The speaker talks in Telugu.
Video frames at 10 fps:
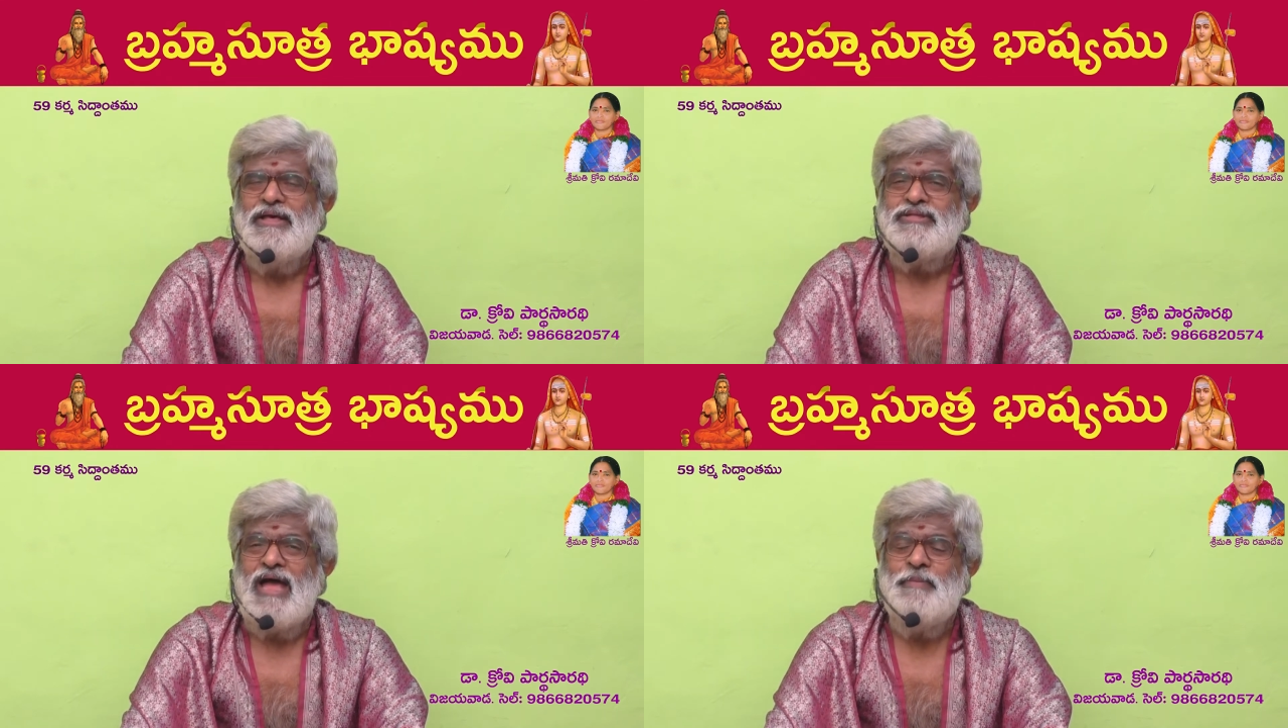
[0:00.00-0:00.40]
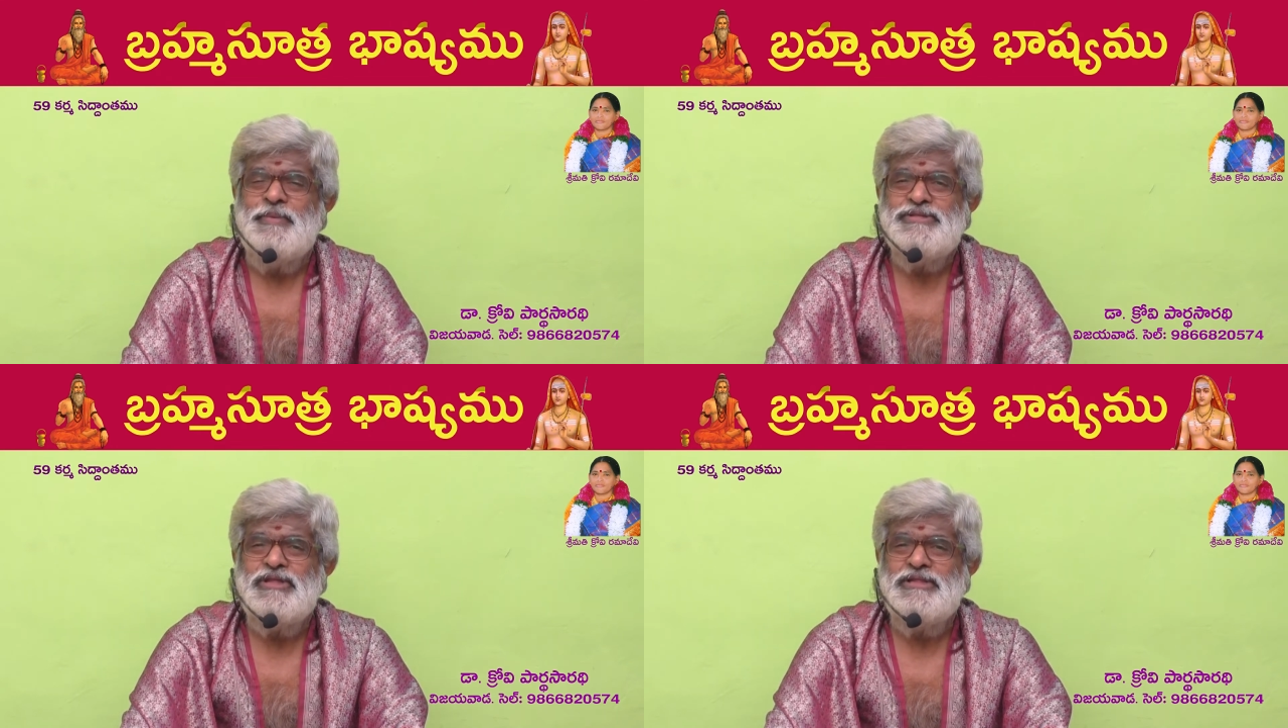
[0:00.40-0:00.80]

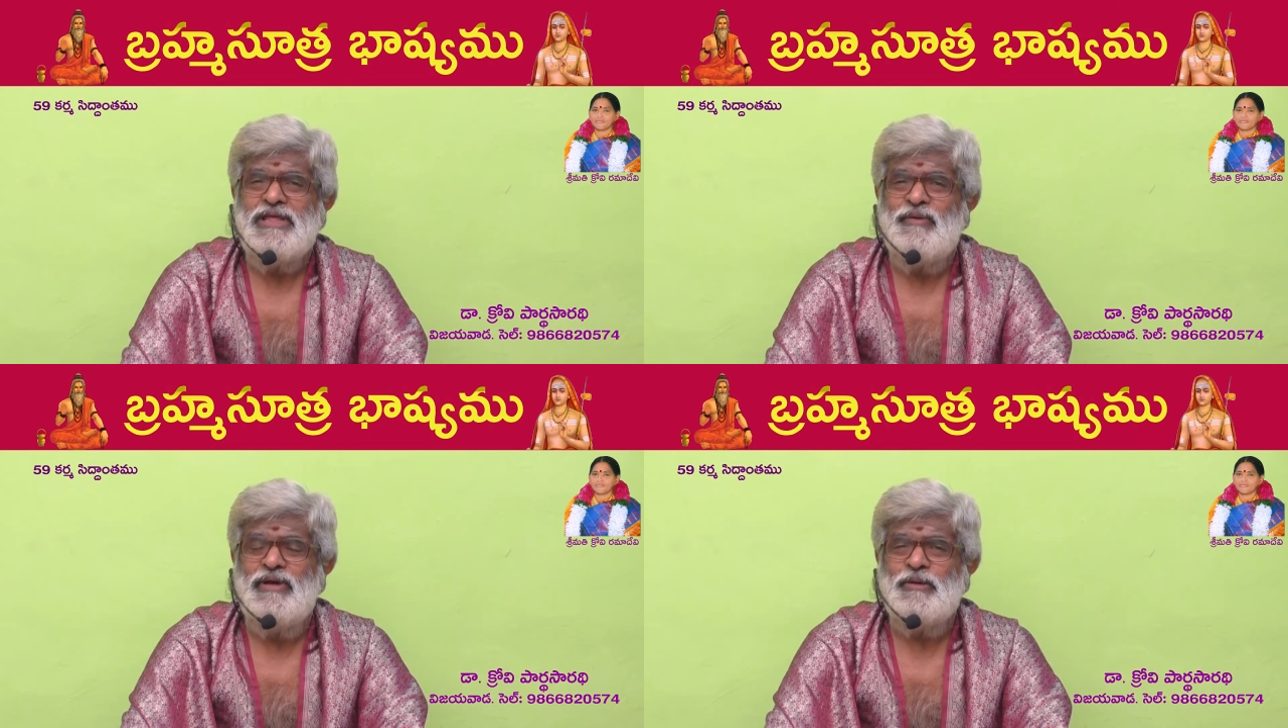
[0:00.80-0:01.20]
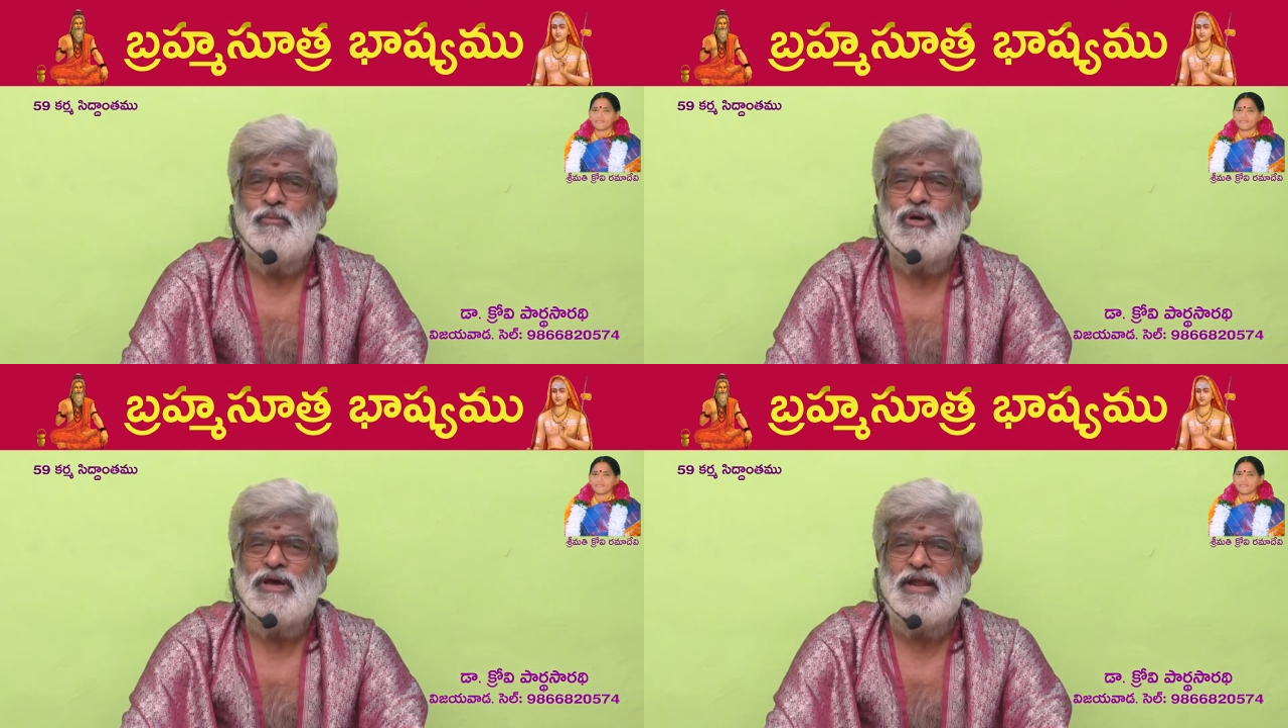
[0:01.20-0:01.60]
స్థాపించిన తర్వాత
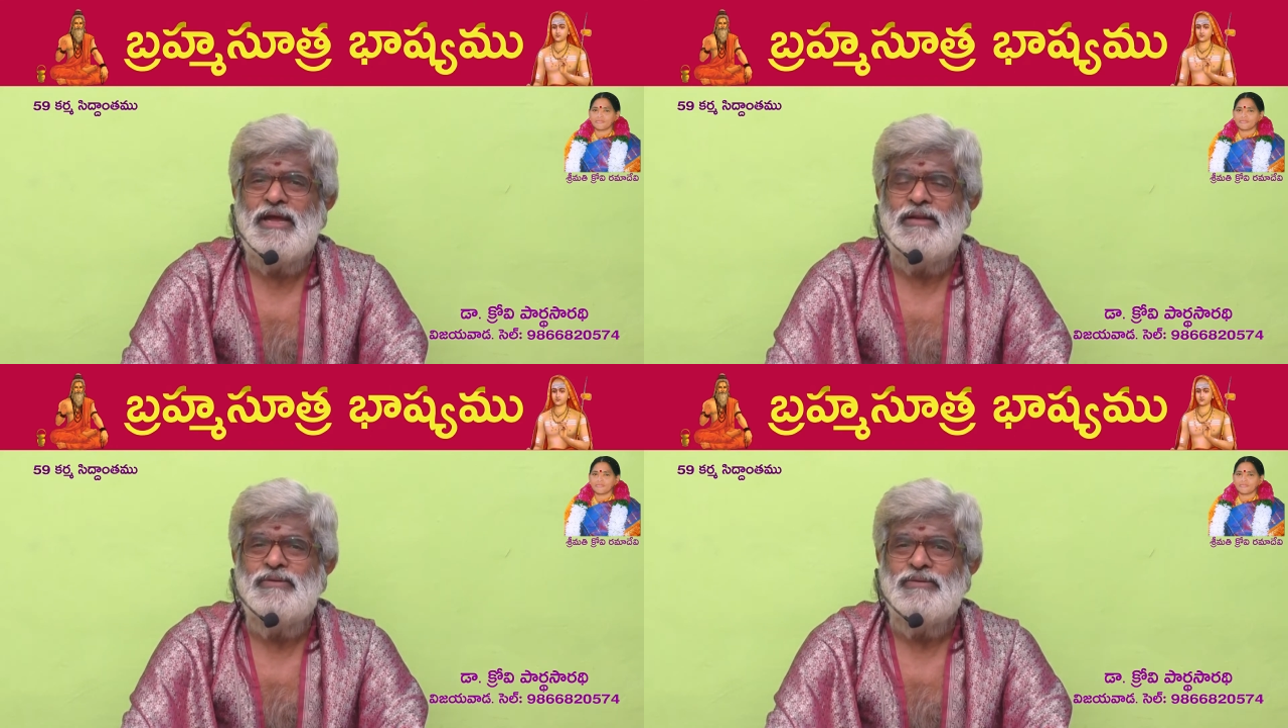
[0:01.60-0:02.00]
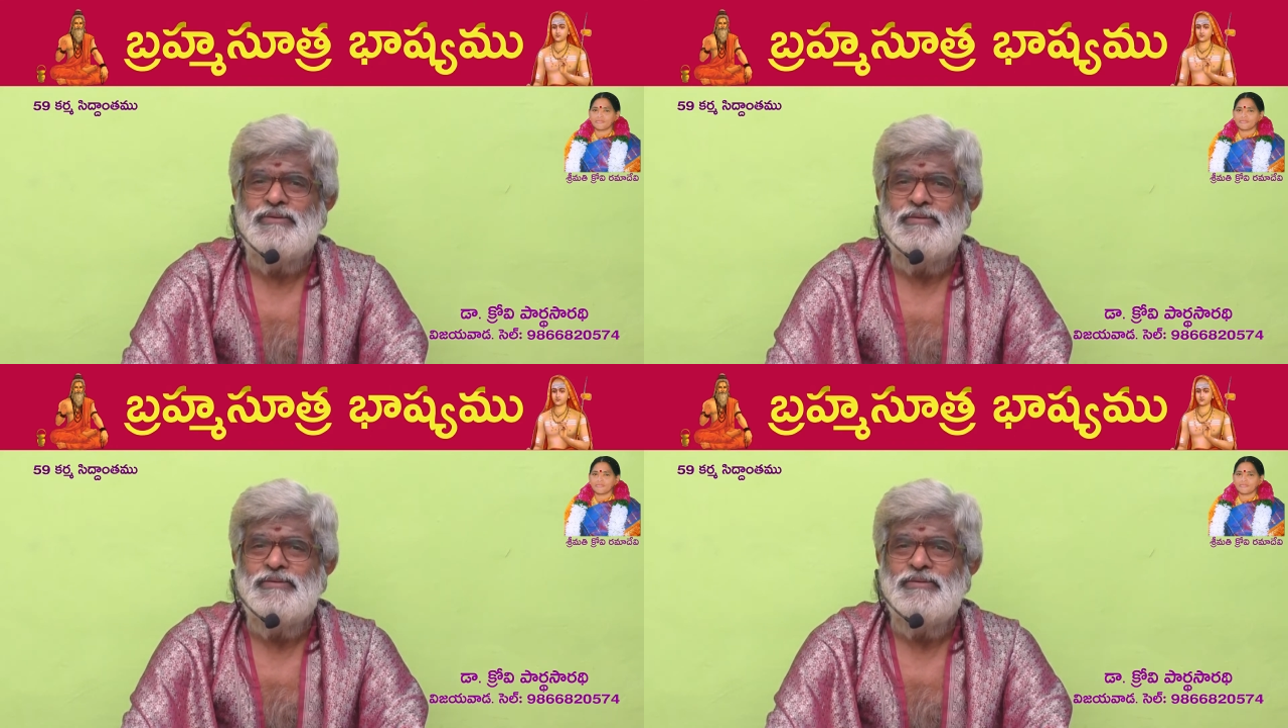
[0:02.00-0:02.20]
బుక్కరాయిలు